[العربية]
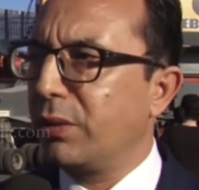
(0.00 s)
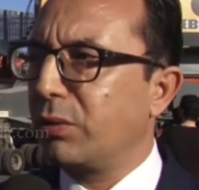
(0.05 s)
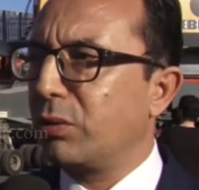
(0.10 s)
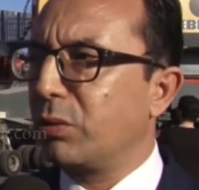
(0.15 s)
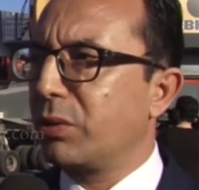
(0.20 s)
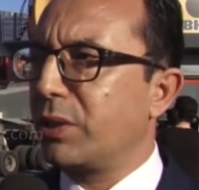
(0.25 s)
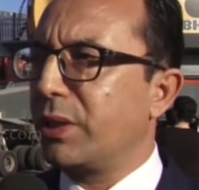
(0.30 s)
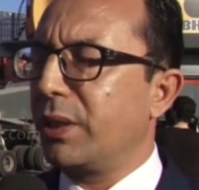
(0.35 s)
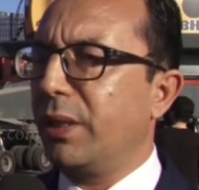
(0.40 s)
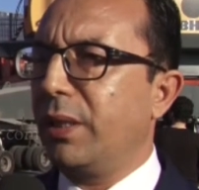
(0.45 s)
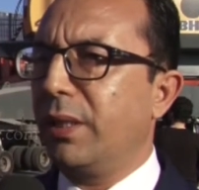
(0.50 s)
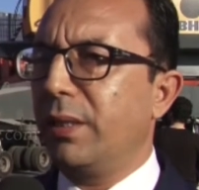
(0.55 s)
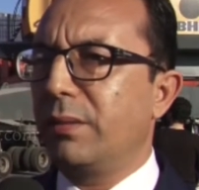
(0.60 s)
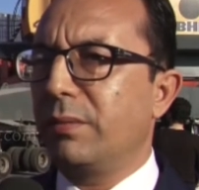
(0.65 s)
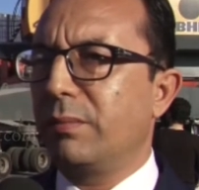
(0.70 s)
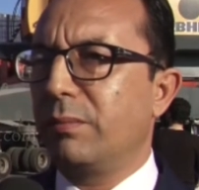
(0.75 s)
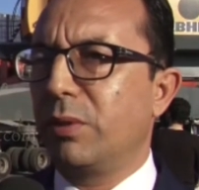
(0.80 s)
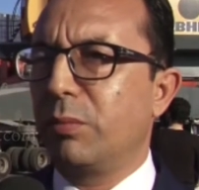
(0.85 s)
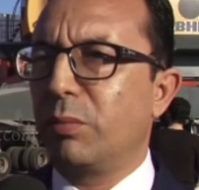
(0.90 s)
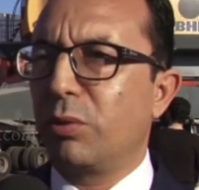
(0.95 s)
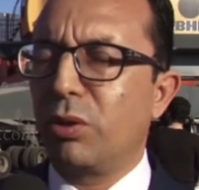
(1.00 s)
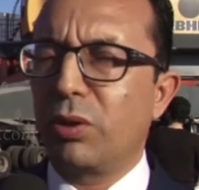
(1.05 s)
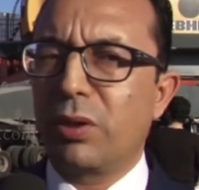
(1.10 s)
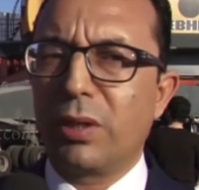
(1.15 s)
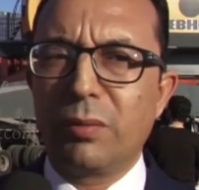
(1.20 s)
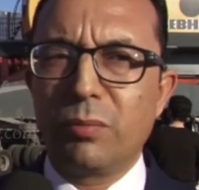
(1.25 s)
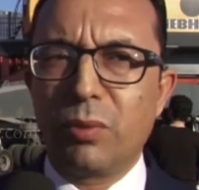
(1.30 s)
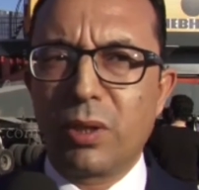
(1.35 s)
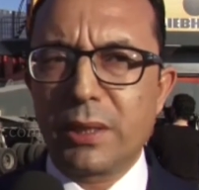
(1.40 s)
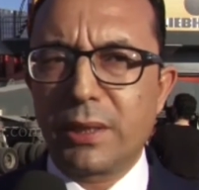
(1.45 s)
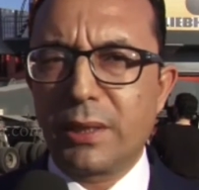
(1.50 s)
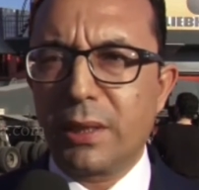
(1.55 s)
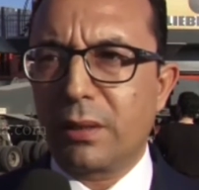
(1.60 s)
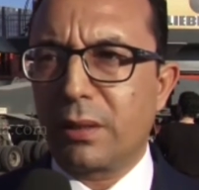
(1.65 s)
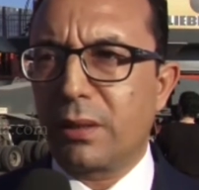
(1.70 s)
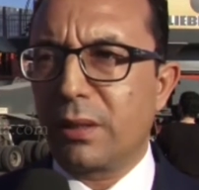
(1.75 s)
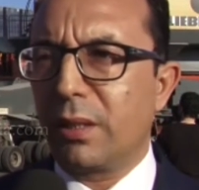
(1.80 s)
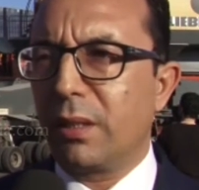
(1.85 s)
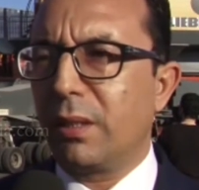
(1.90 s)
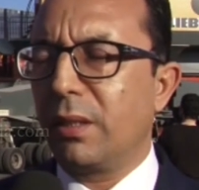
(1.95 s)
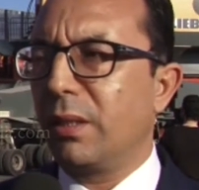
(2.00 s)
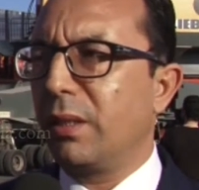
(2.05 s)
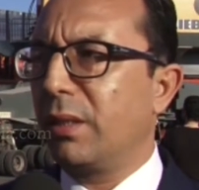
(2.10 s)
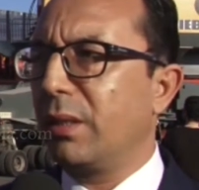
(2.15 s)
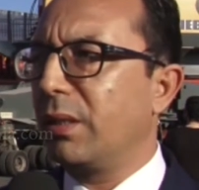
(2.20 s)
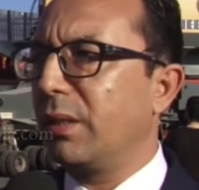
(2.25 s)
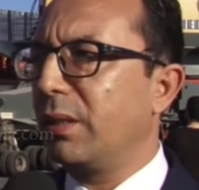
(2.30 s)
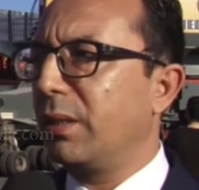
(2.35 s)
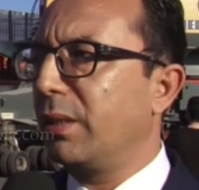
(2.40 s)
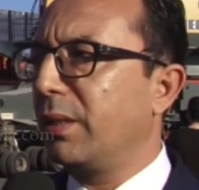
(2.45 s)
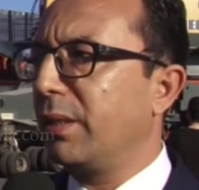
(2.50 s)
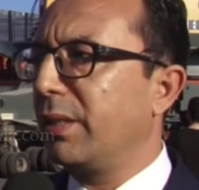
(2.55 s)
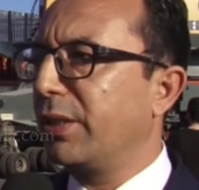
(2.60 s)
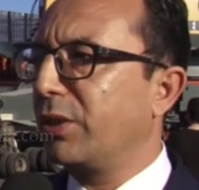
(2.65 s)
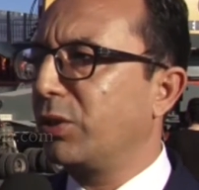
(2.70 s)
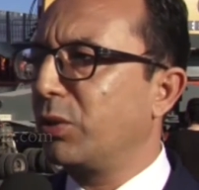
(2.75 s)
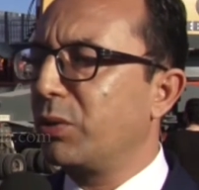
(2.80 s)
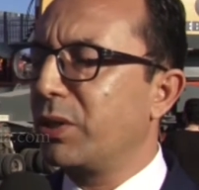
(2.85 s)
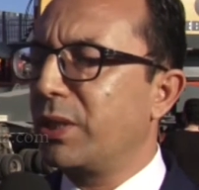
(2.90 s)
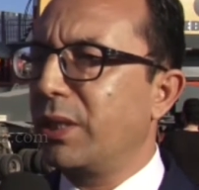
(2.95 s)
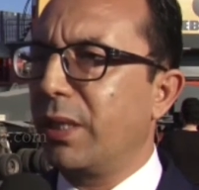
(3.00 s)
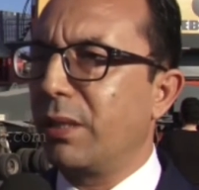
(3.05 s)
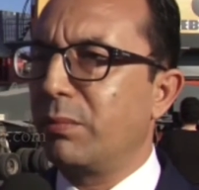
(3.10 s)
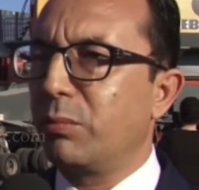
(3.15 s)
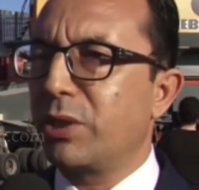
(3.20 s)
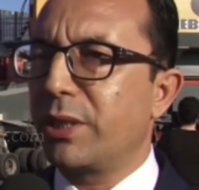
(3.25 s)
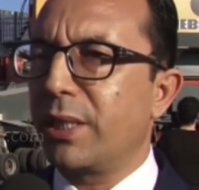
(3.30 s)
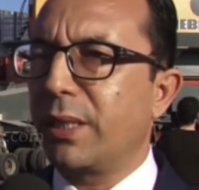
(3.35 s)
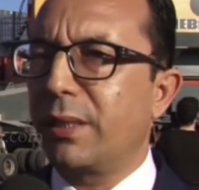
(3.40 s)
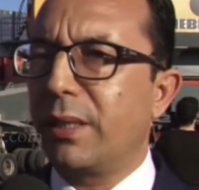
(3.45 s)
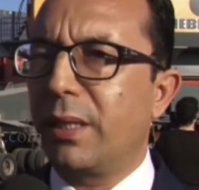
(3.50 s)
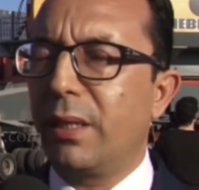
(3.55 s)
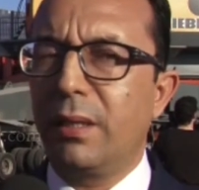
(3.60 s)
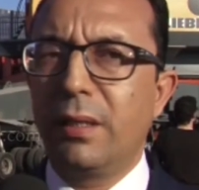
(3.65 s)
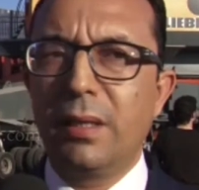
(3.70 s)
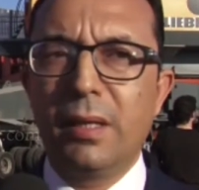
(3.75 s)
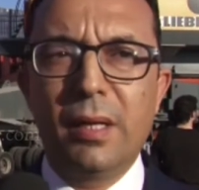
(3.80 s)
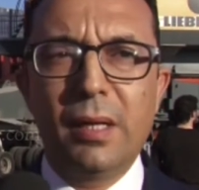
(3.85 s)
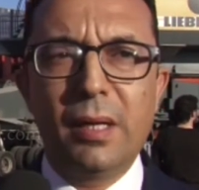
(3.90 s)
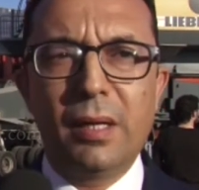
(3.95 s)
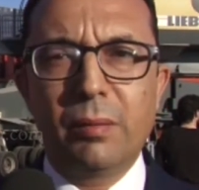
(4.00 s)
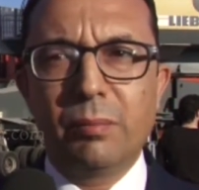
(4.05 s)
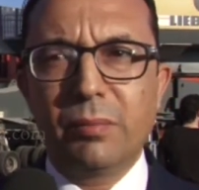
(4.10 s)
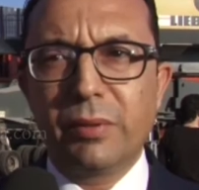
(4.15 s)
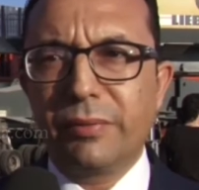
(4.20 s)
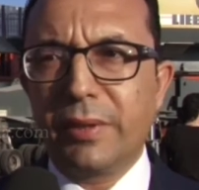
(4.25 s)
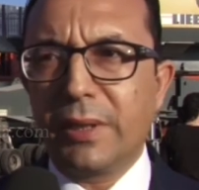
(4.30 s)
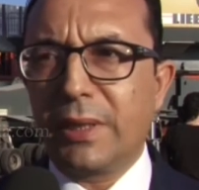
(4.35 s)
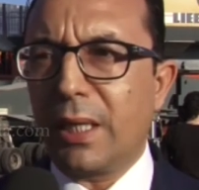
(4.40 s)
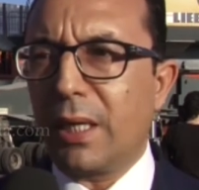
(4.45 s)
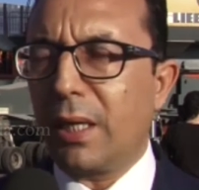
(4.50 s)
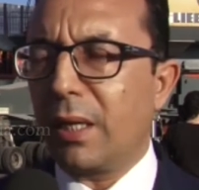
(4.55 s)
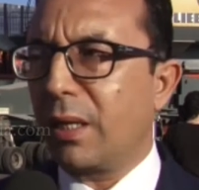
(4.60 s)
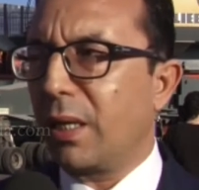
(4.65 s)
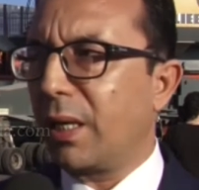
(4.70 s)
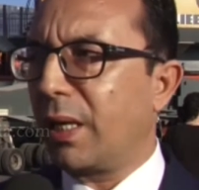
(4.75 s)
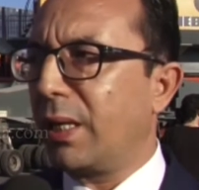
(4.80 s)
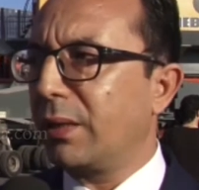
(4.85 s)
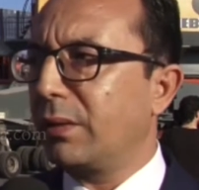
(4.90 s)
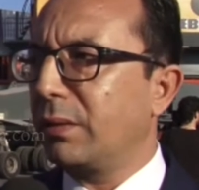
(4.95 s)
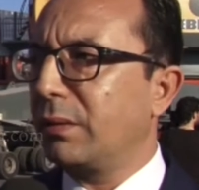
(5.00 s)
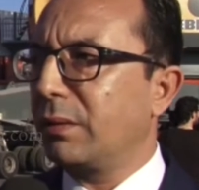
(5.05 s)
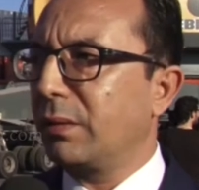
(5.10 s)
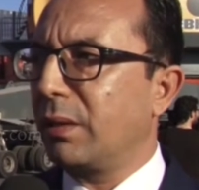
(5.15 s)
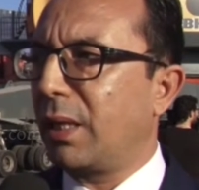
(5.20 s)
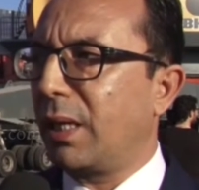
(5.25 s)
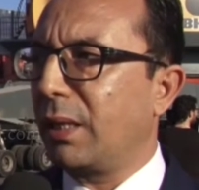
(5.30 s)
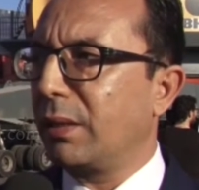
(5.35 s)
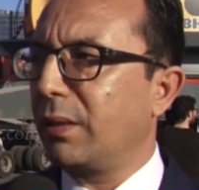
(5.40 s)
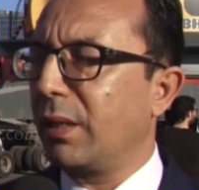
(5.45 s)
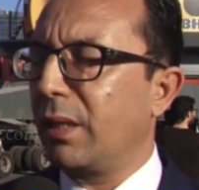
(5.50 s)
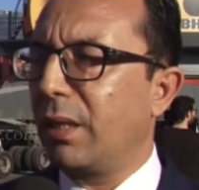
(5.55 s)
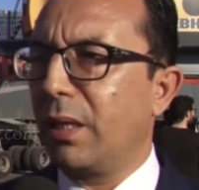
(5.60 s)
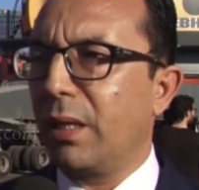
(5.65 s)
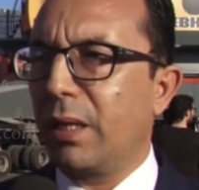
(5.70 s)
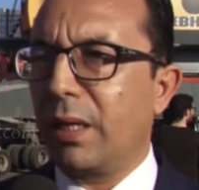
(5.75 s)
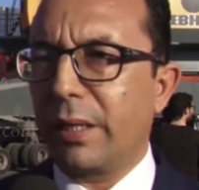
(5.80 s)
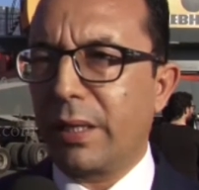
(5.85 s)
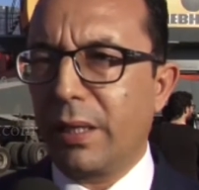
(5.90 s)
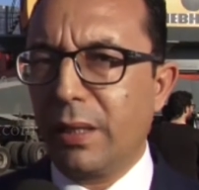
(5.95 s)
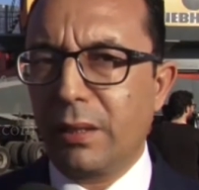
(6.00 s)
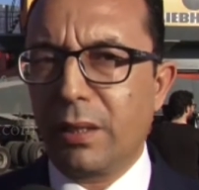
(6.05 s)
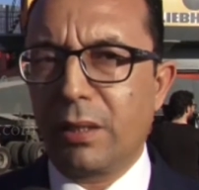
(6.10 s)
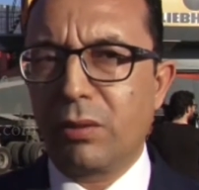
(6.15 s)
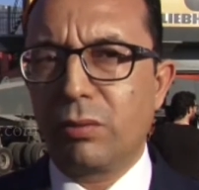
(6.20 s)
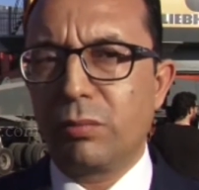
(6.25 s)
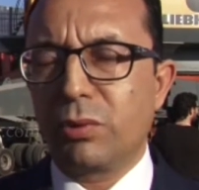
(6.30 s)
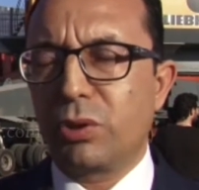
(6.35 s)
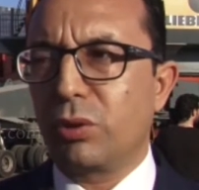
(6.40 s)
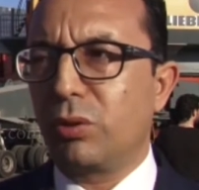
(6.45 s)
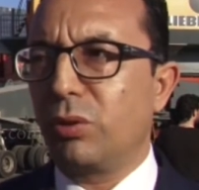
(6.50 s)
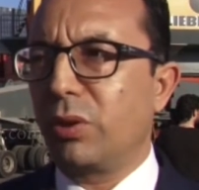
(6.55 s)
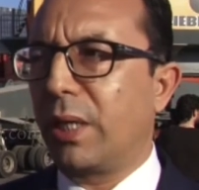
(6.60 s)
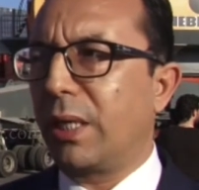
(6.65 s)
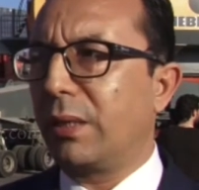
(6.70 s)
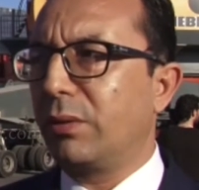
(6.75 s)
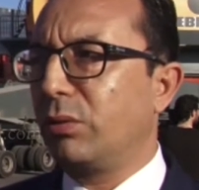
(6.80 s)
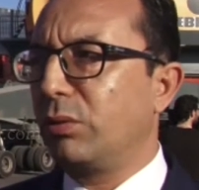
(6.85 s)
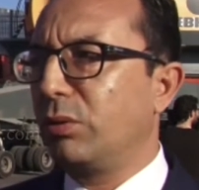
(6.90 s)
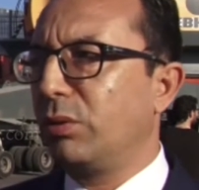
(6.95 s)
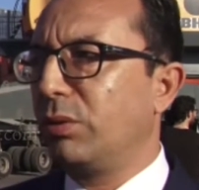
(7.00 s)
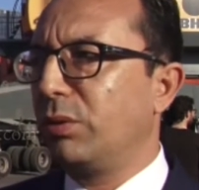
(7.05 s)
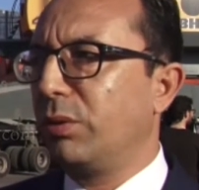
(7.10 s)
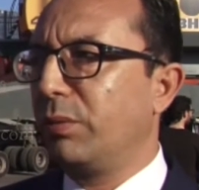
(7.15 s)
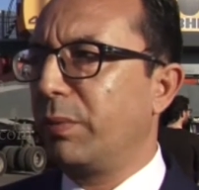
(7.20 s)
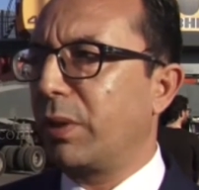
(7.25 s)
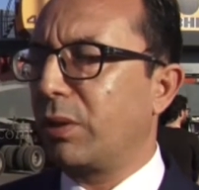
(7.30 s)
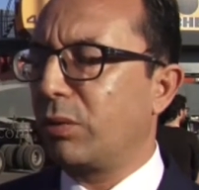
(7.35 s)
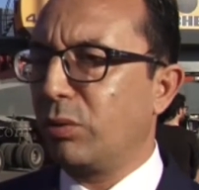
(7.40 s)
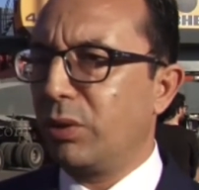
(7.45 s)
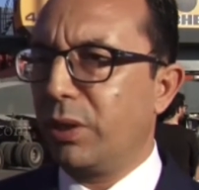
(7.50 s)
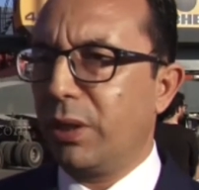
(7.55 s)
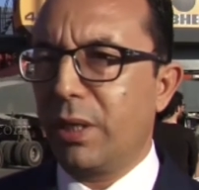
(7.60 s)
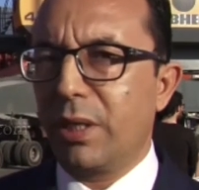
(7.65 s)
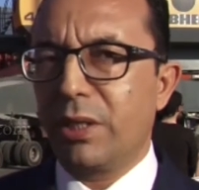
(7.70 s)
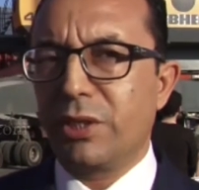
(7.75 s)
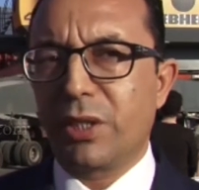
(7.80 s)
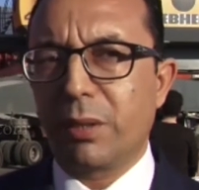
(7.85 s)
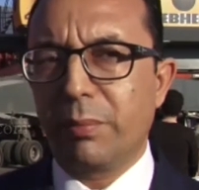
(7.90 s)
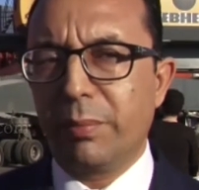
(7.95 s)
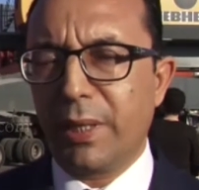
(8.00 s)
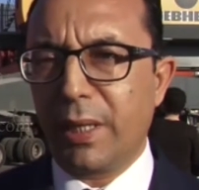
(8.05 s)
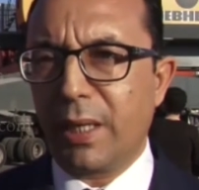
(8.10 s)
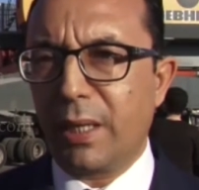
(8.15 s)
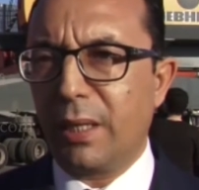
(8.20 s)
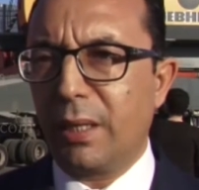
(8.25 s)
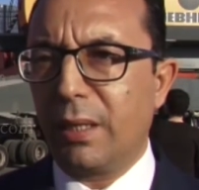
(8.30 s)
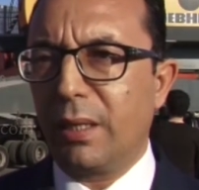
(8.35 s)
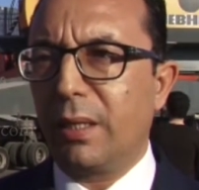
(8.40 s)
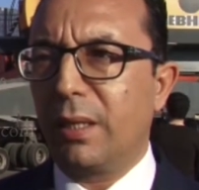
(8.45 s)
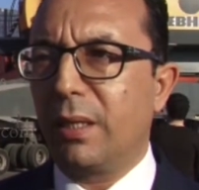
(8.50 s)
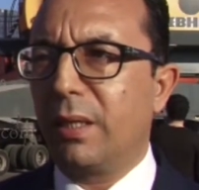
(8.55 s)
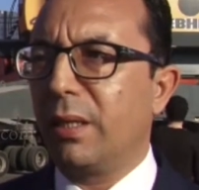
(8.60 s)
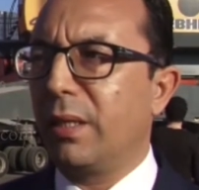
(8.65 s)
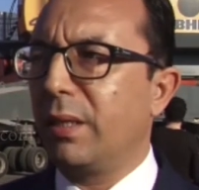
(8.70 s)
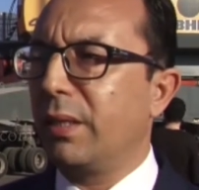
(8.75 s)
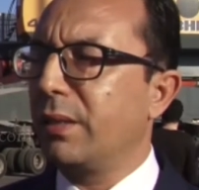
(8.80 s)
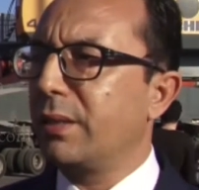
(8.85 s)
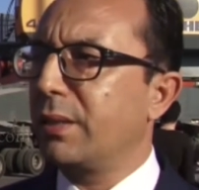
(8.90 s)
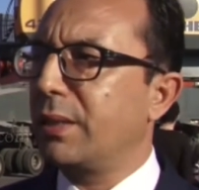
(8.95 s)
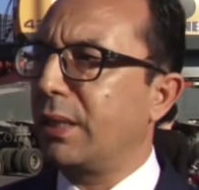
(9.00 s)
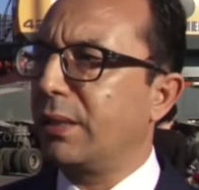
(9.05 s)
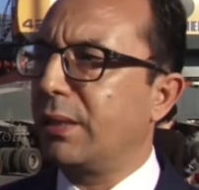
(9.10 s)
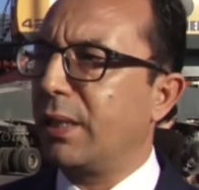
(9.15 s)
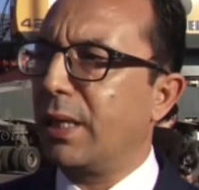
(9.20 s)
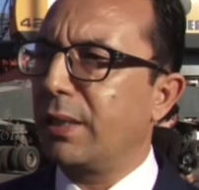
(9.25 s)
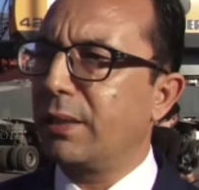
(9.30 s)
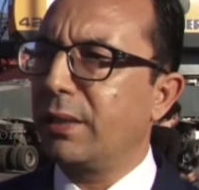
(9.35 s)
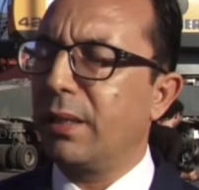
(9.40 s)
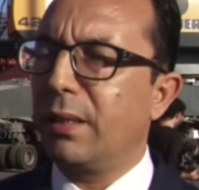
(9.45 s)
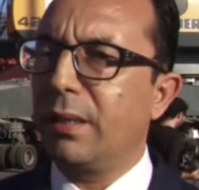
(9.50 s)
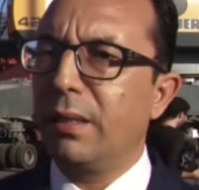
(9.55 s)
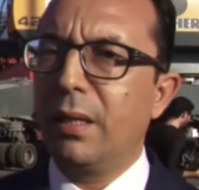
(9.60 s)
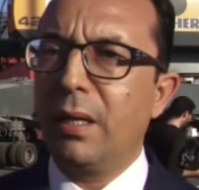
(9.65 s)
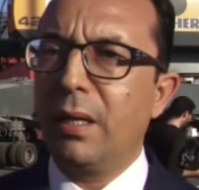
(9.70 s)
التونسيين مبروك للمؤسسات التونسيه المصدره بافتتاح هذا الخط الخط هذا اكيد انه مش يكون عنده مردوديه ايجابيه على صادراتنا